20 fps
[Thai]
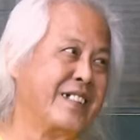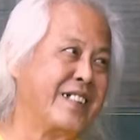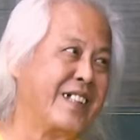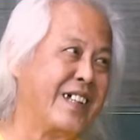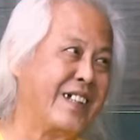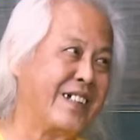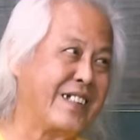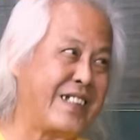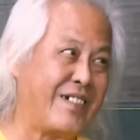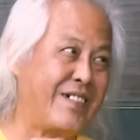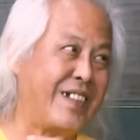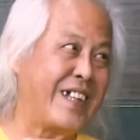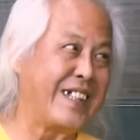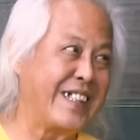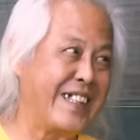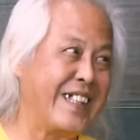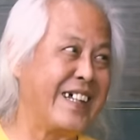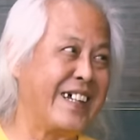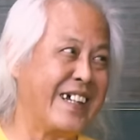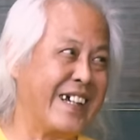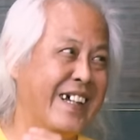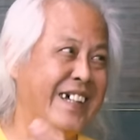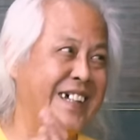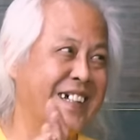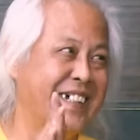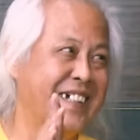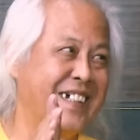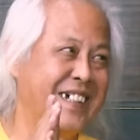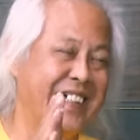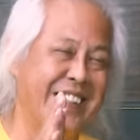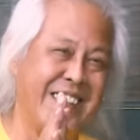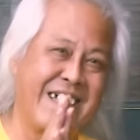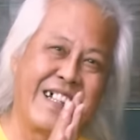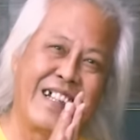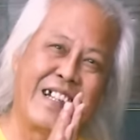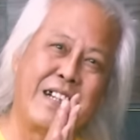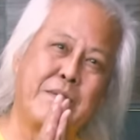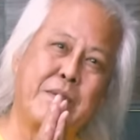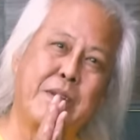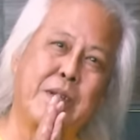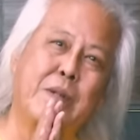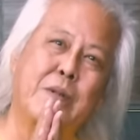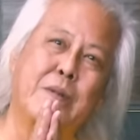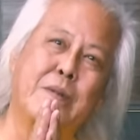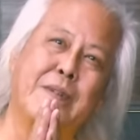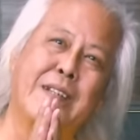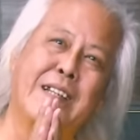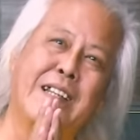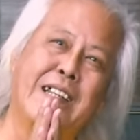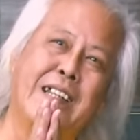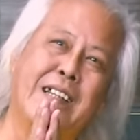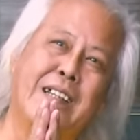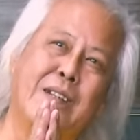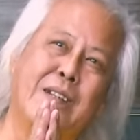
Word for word: แต่เราทำไลติ้งไงแต่เข้าไปดูไปเรียน